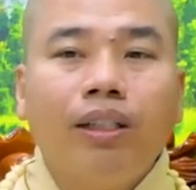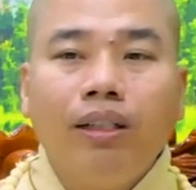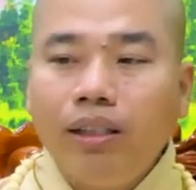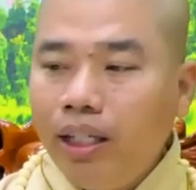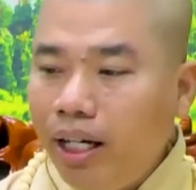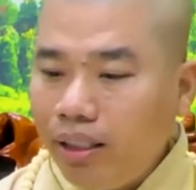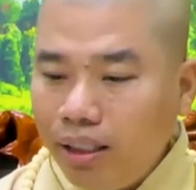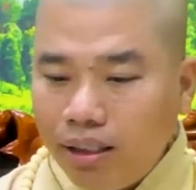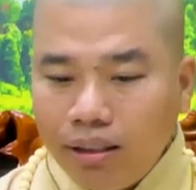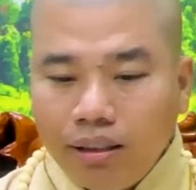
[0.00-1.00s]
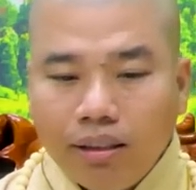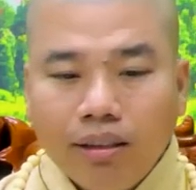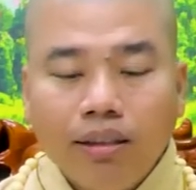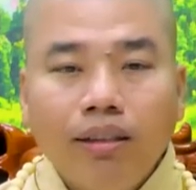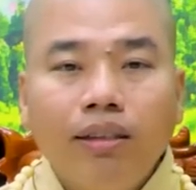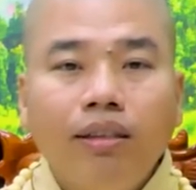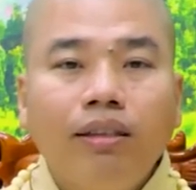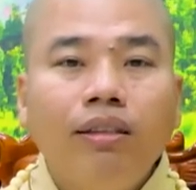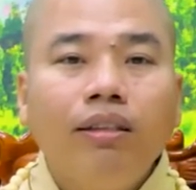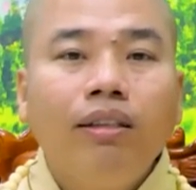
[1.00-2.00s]
tưởng nhớ đến
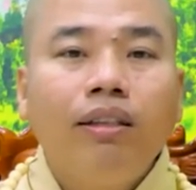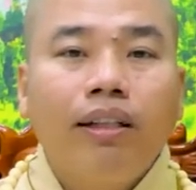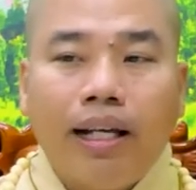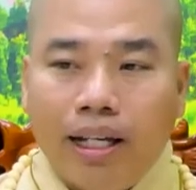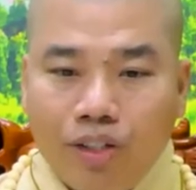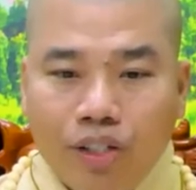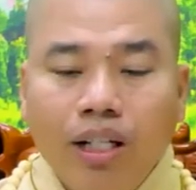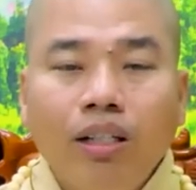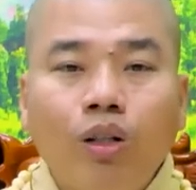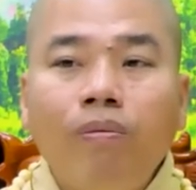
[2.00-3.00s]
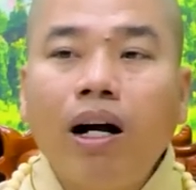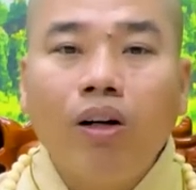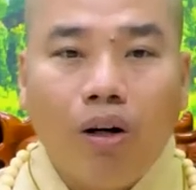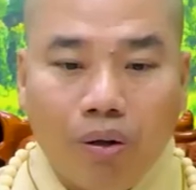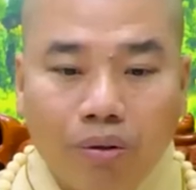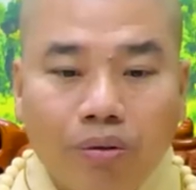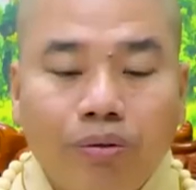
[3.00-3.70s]
ngày sinh của bác hồ